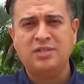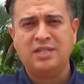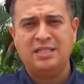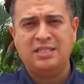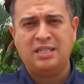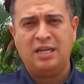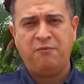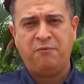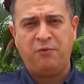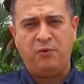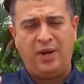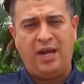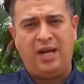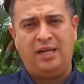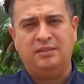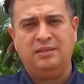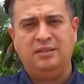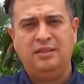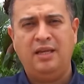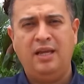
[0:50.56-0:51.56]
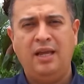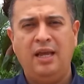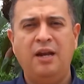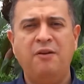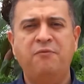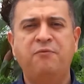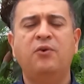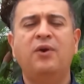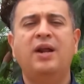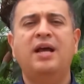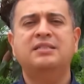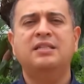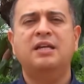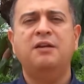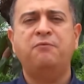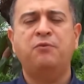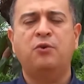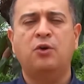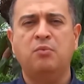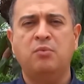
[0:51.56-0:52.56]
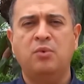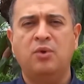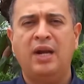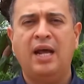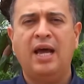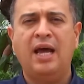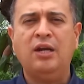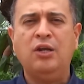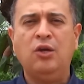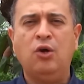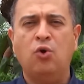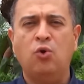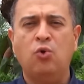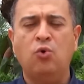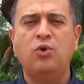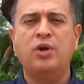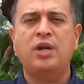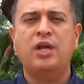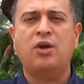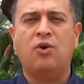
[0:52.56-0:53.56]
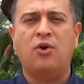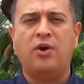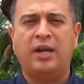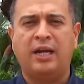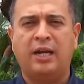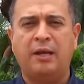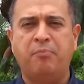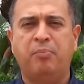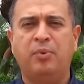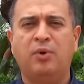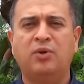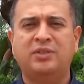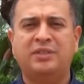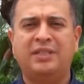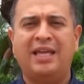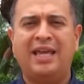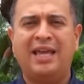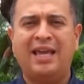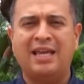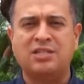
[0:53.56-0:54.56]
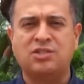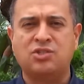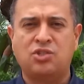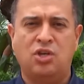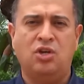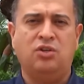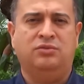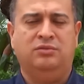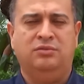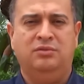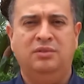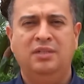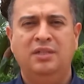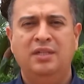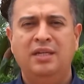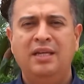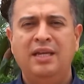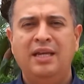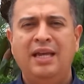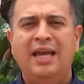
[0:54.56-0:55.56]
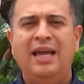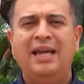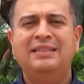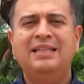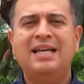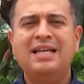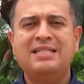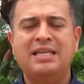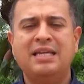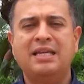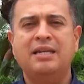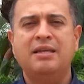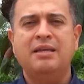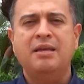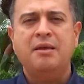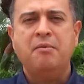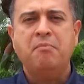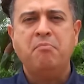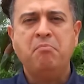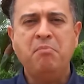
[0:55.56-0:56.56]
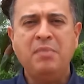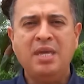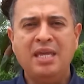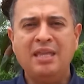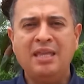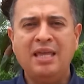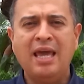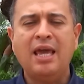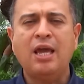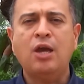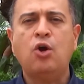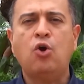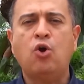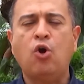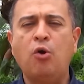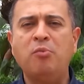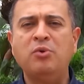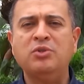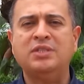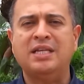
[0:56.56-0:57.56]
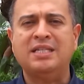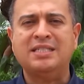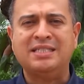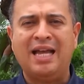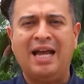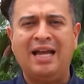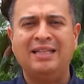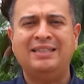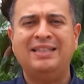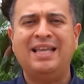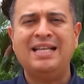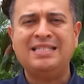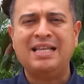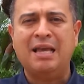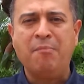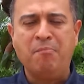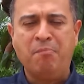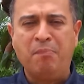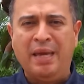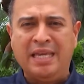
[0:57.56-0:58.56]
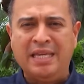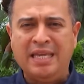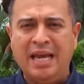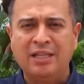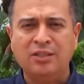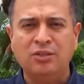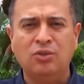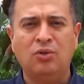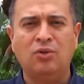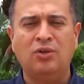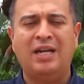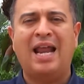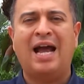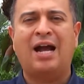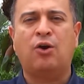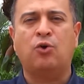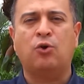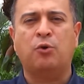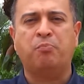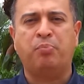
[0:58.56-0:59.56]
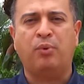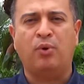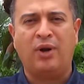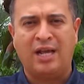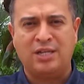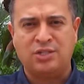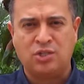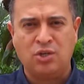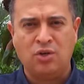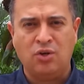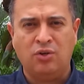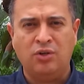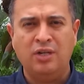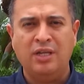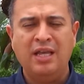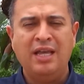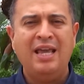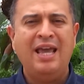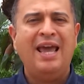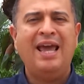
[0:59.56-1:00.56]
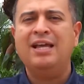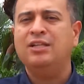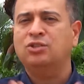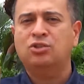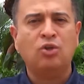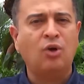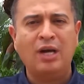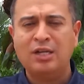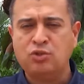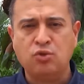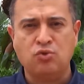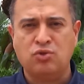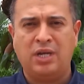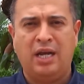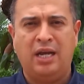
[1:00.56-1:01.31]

qué es el furac. El FURA es el formulario único de reporte de gestión, es decir, mide cómo se está desempeñando la corporación en todas sus